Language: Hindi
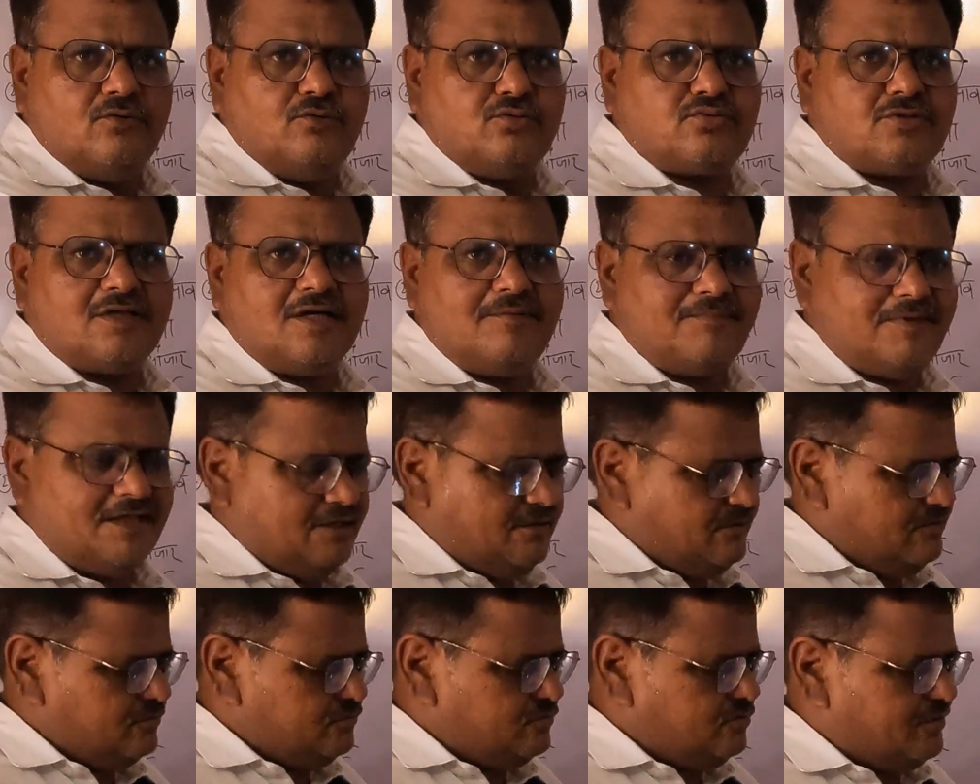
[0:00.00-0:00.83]
उसका
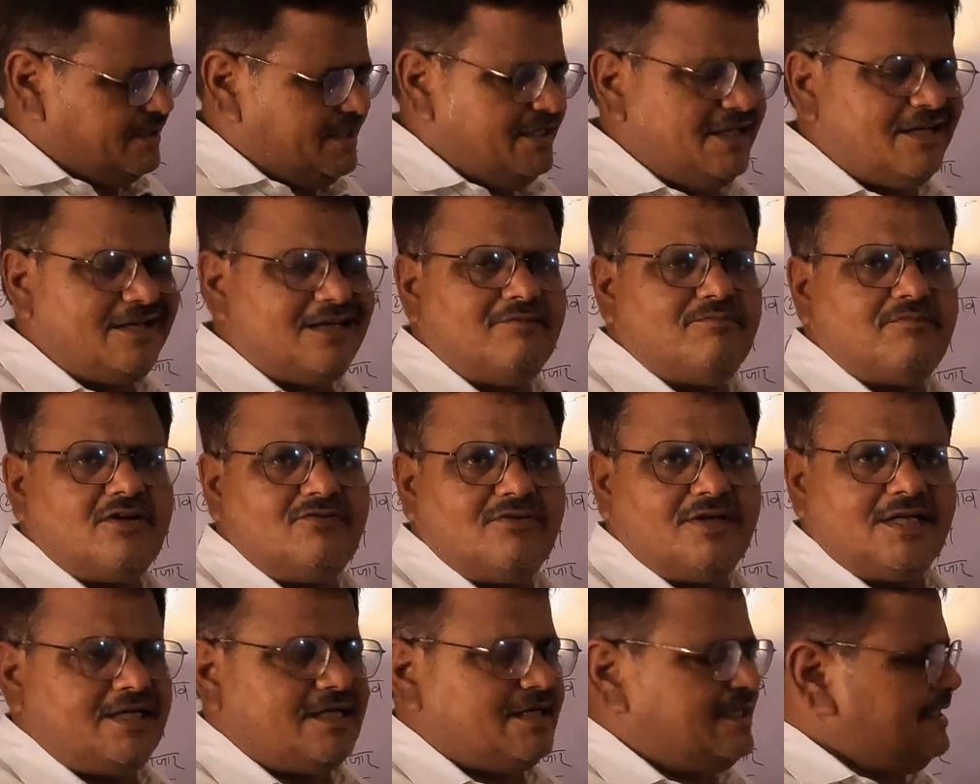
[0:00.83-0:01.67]
मतलब जो किल्ला नंबर
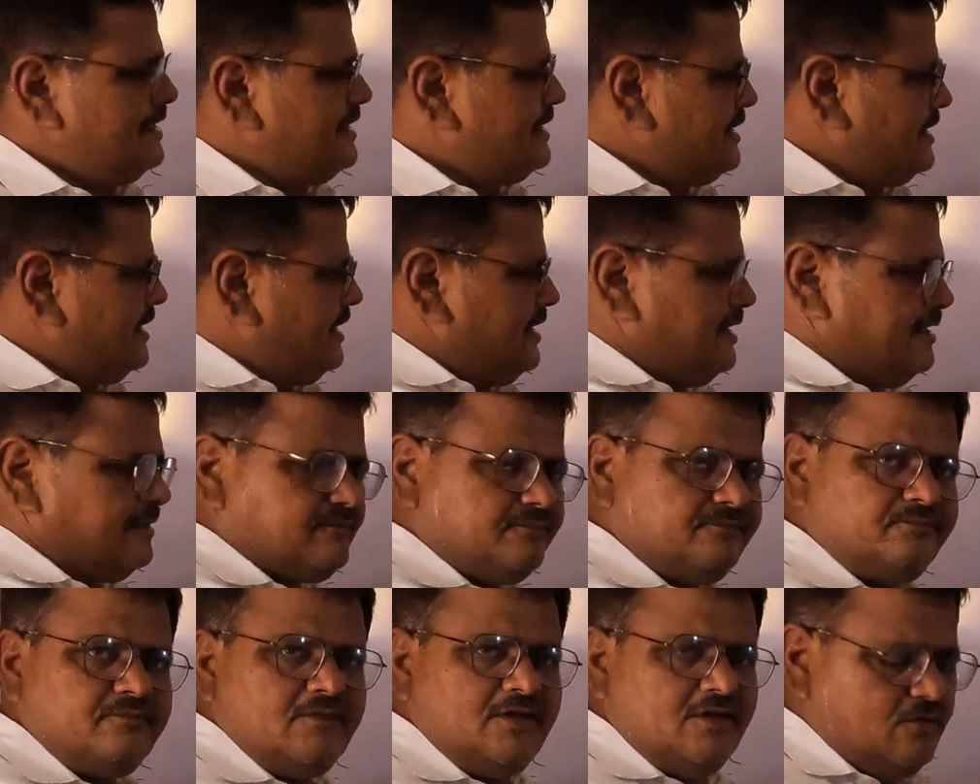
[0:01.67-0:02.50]
वगैरह लिखना है
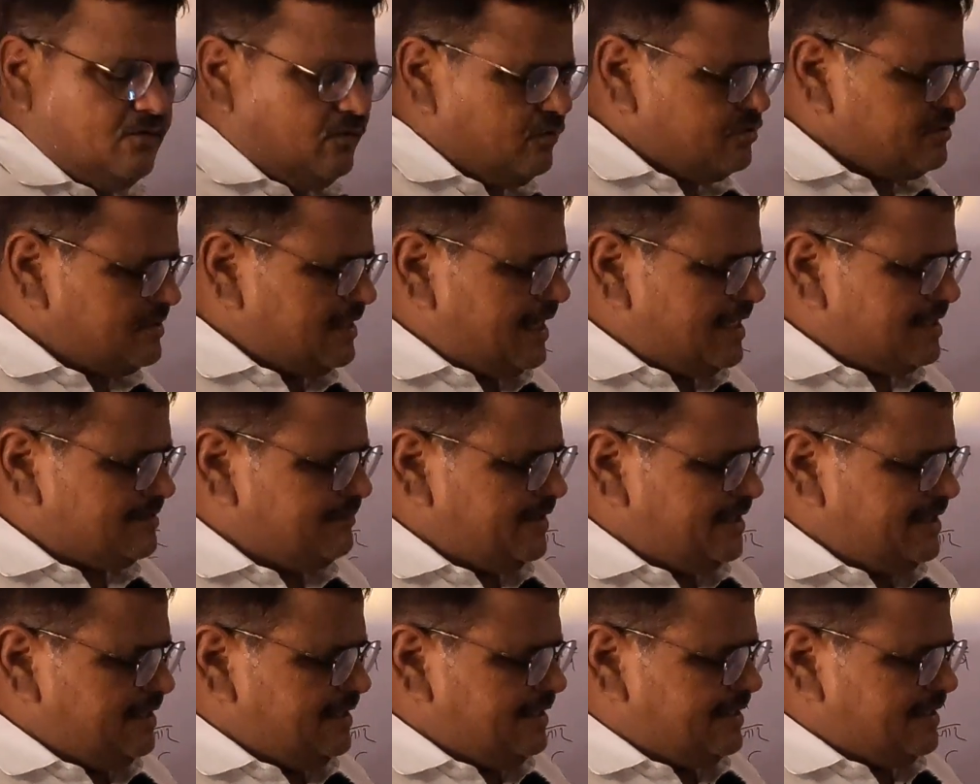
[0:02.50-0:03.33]
और साथ
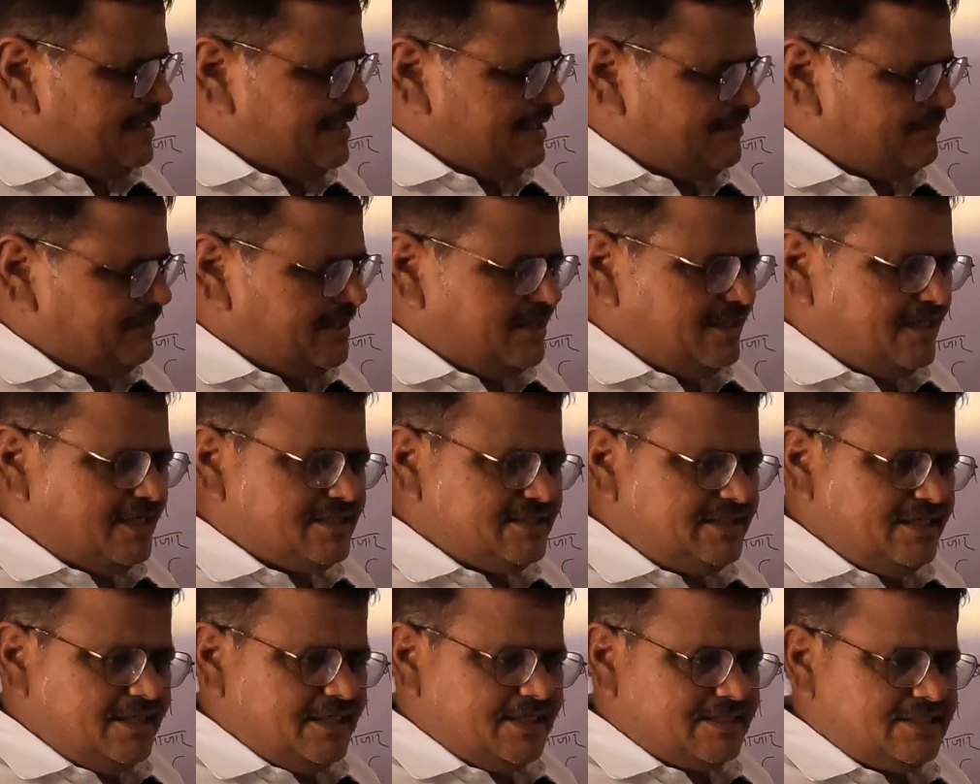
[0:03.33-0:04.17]
में ये लिखना है
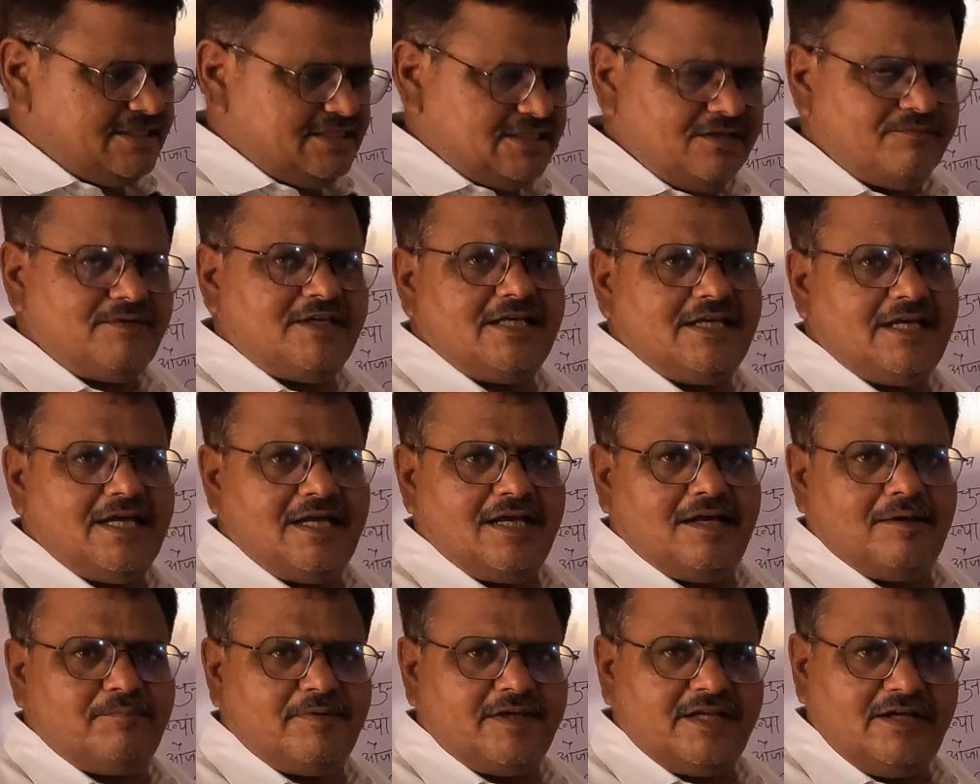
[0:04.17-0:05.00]
भाई ये अच्छी ज़मीन है
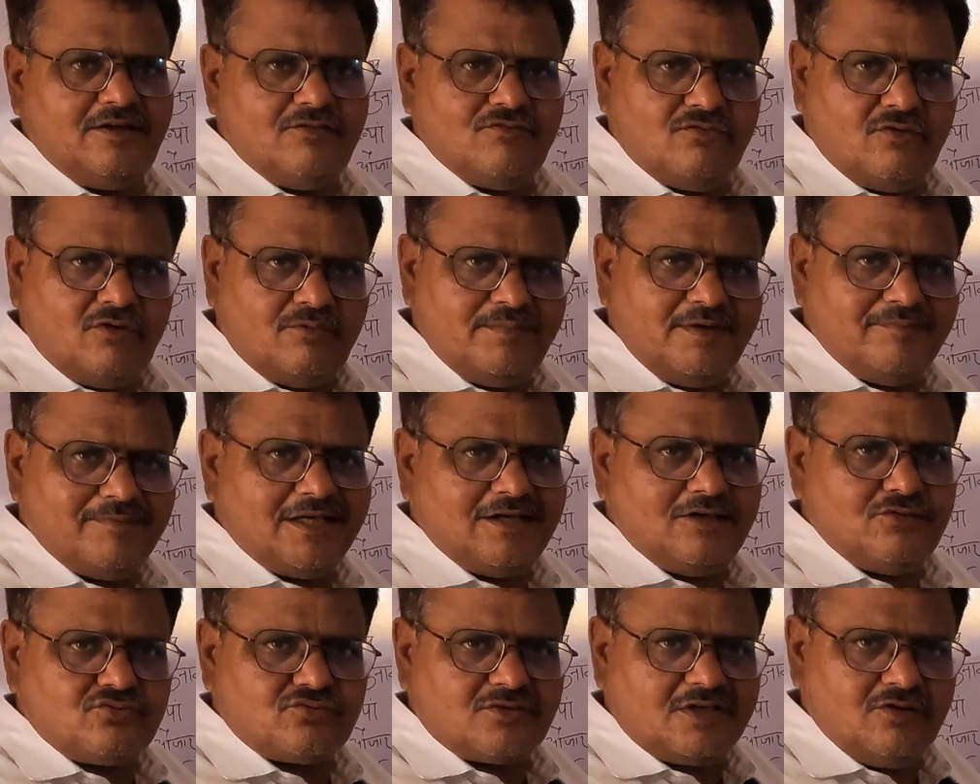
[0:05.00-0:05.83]
अपनी वो भी
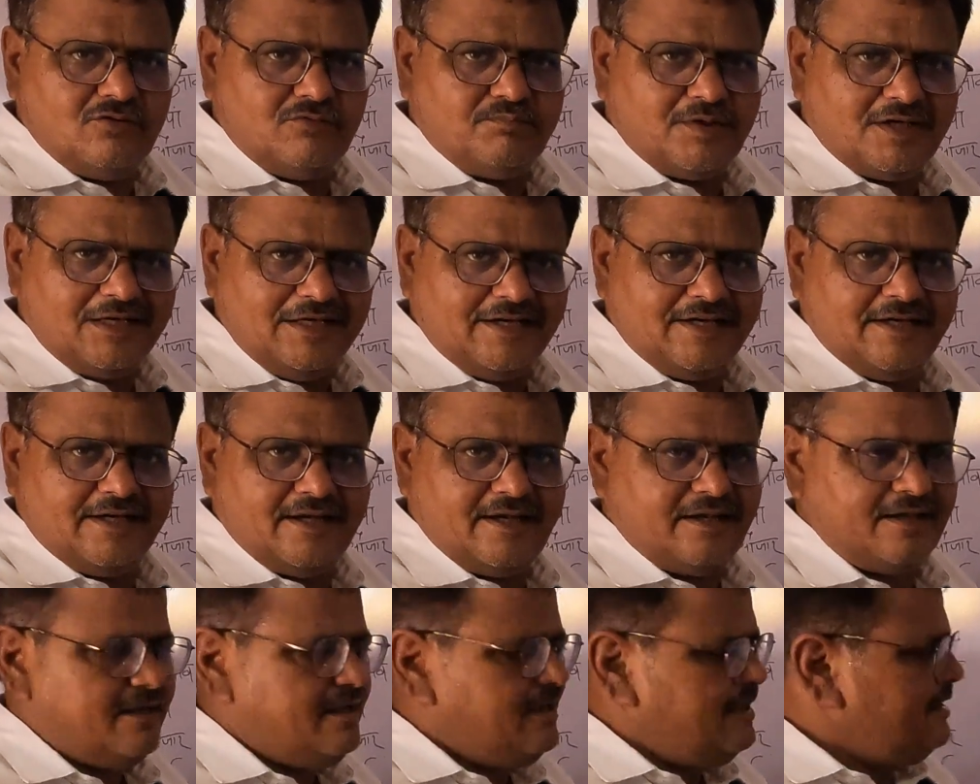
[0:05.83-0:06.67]
मतलब उसके ऊपर लिखना
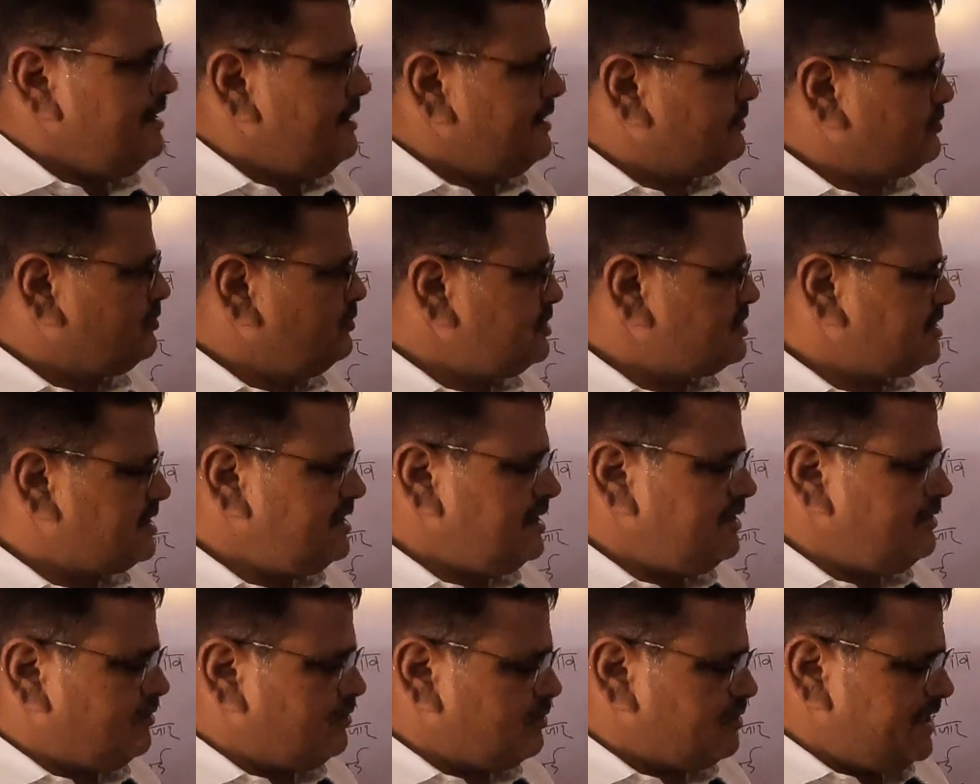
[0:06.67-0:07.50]
है तो
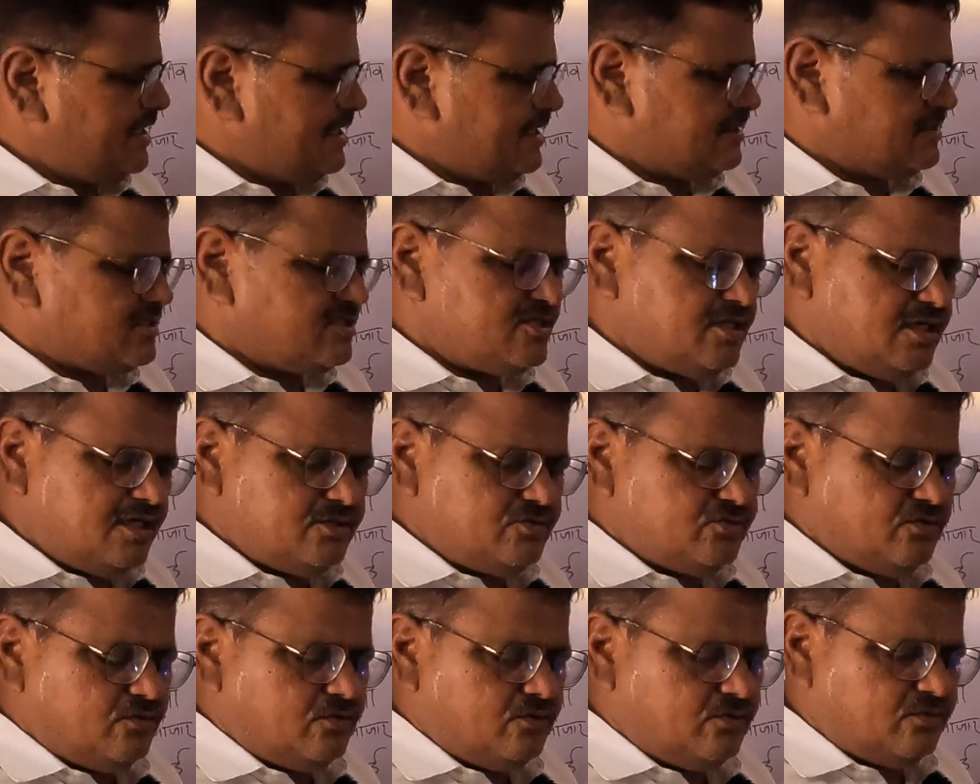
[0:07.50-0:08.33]
इसकी और एक
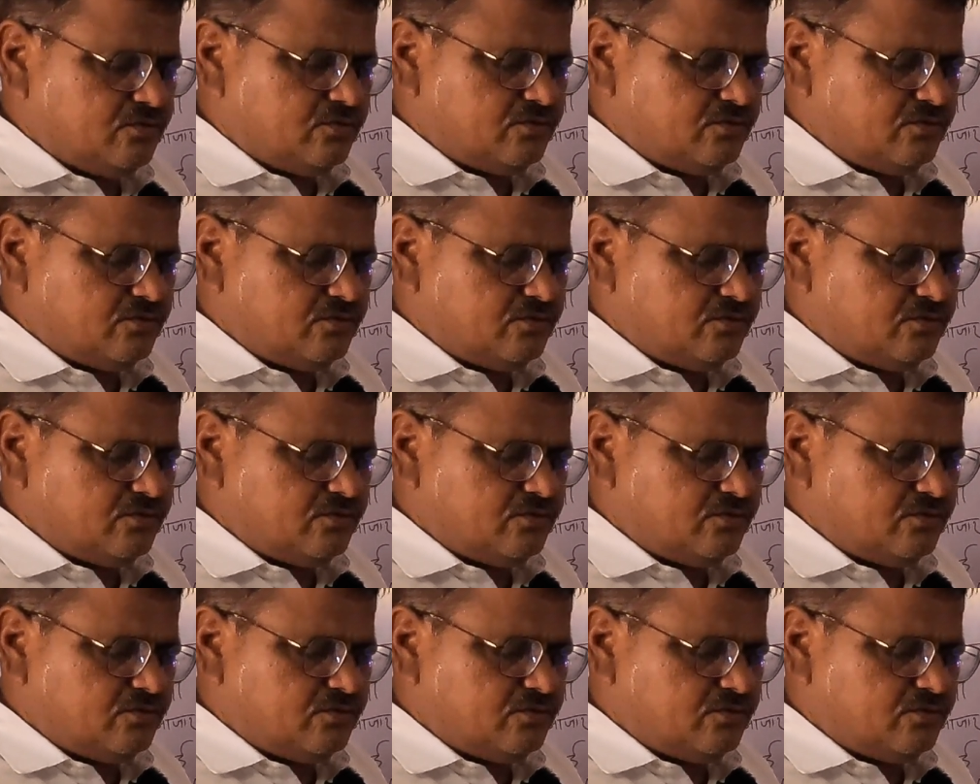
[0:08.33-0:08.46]
जो